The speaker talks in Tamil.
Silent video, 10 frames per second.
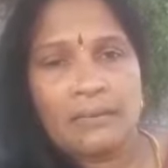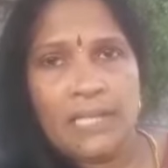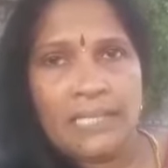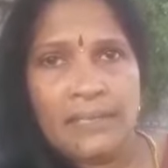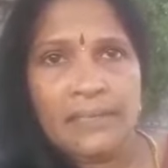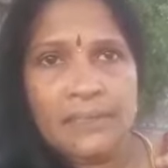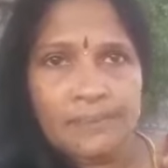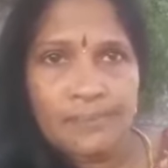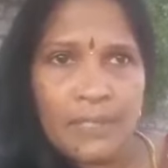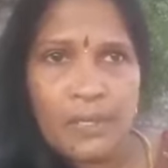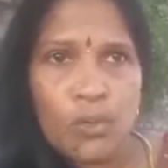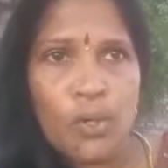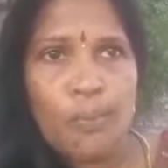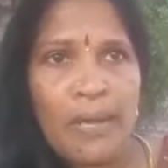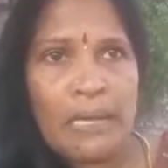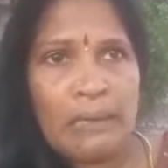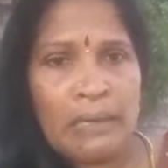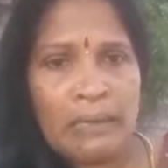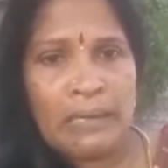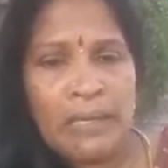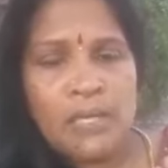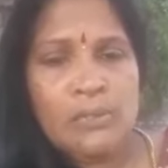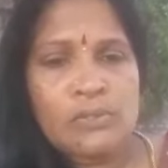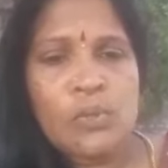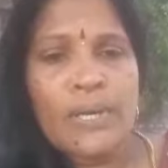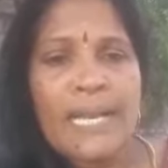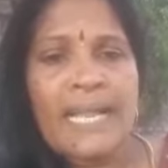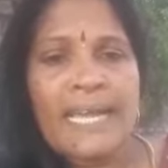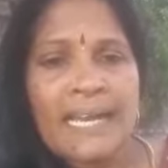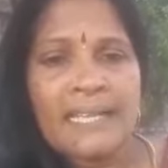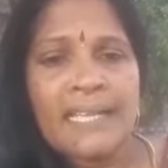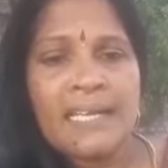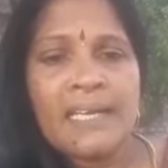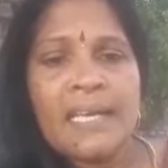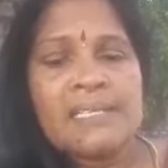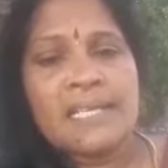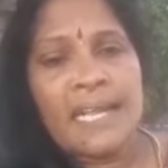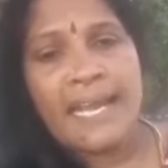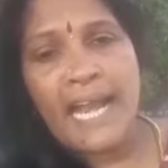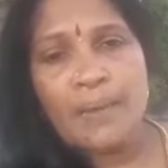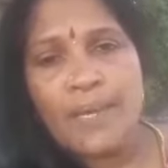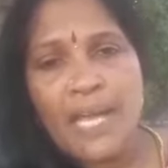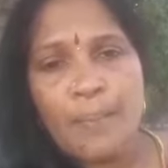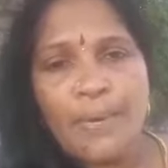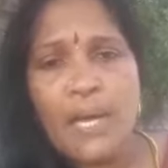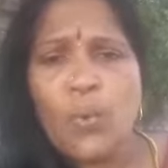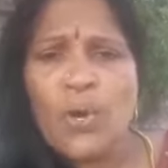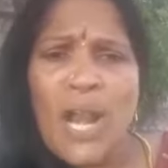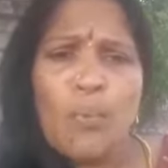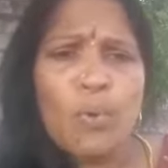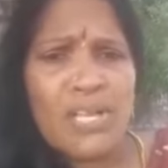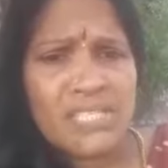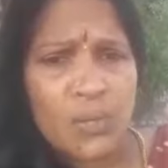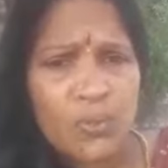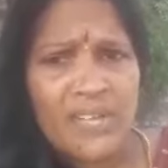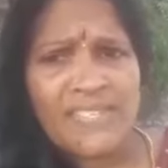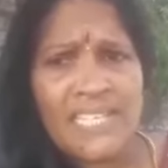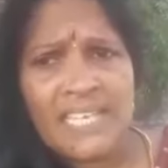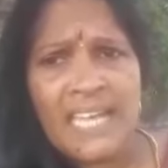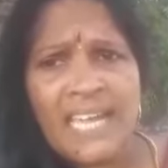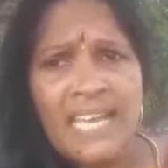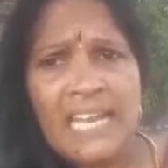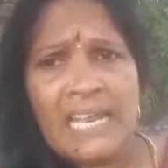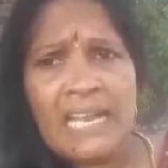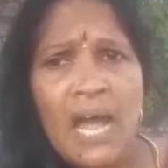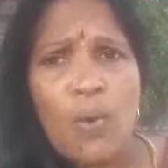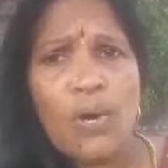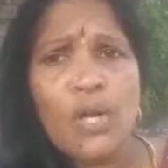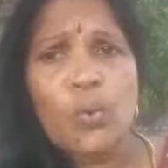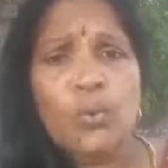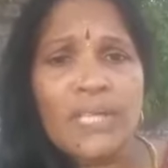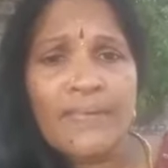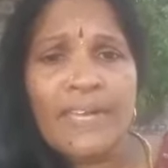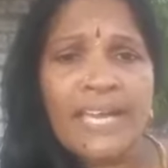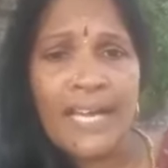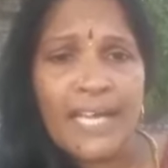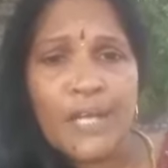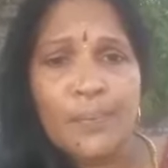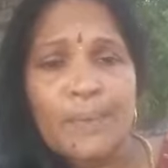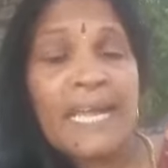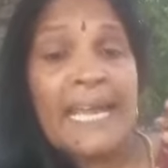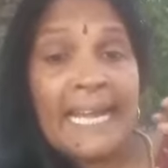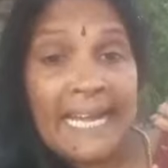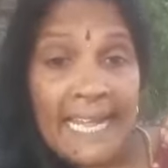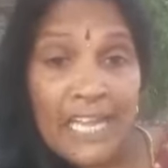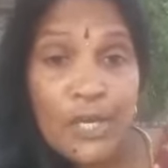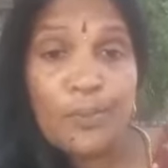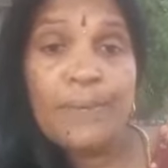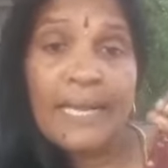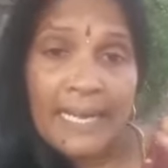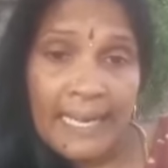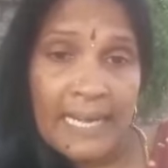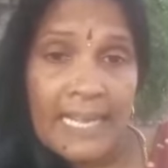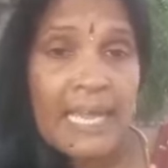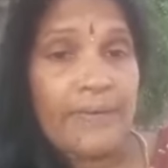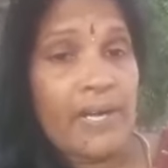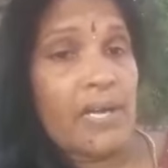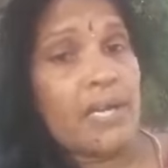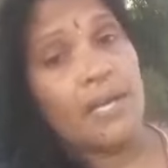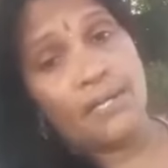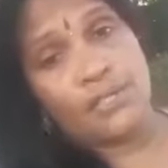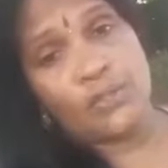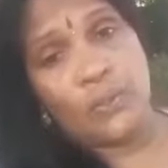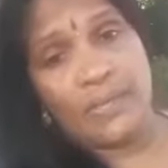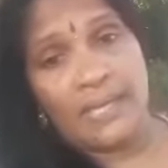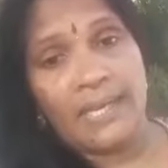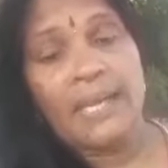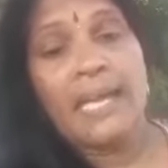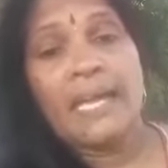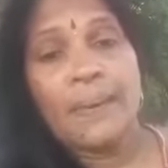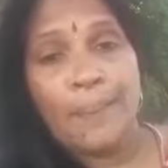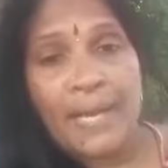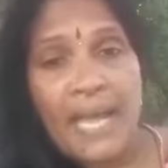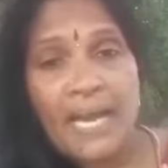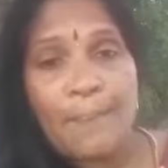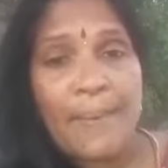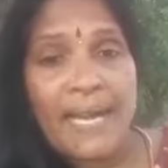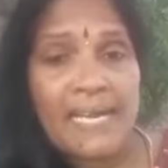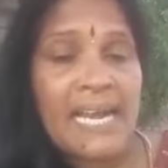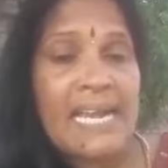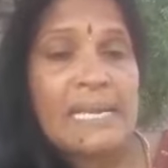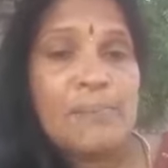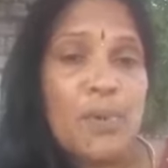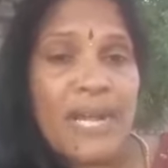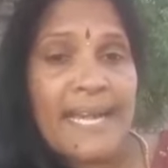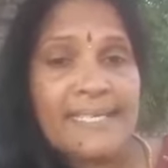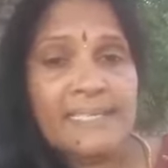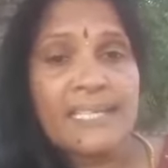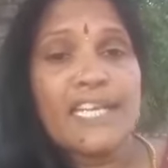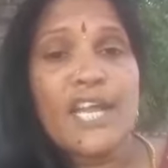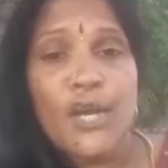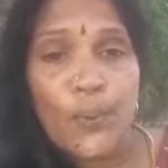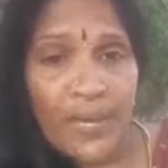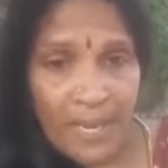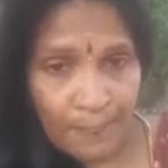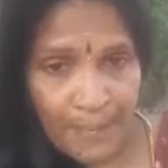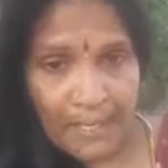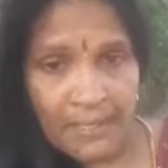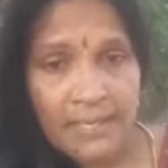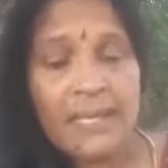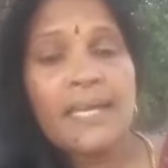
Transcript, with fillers: அதாவது குடும்ப சூழ்நிலையை கருதி சிலர் ஏழ்மையாக இருப்பாங்க உங்களால் முடிஞ்ச உதவி செய்யுங்க இல்லைன்னா அவங்களுக்கு உதவி கிடக்கும் கிடைக்கும் இடங்களை அவர்களுக்கு எடுத்து சொல்லுங்கள் இப்படியாக பெண்களின் முன்னேற்றத்தில் என்னுடைய பங்கு